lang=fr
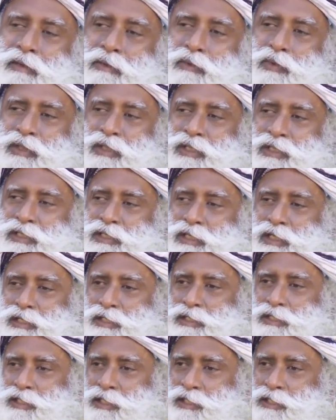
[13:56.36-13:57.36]
Avec cette
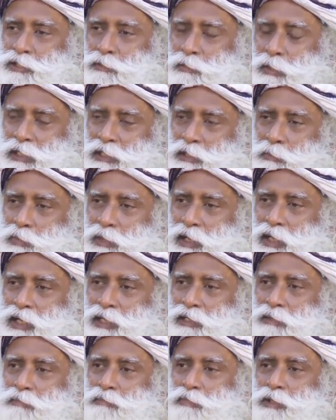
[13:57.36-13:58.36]
multiplication des
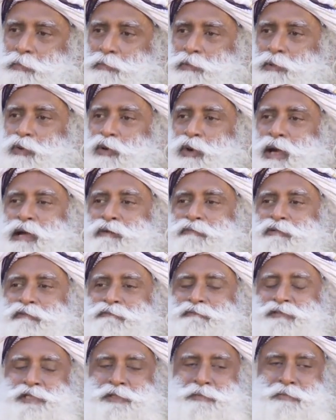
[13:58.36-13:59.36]
inquiétudes, les gens
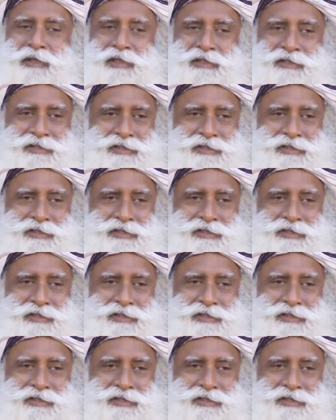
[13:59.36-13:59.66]
qui ont des